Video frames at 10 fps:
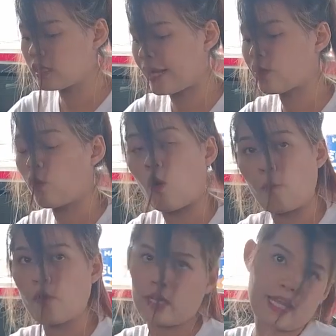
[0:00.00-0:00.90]
คือยังอยู่ครบ
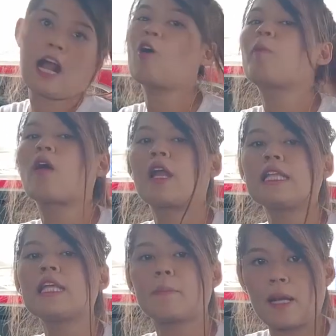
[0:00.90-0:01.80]
หมดเลยนะคะ อุปกรณ์
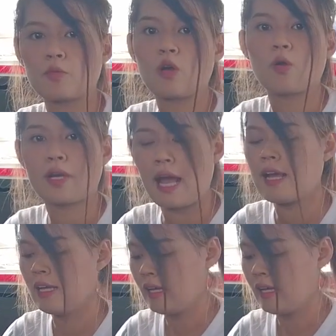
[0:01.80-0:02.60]
ที่ติดกับตัวรถนะ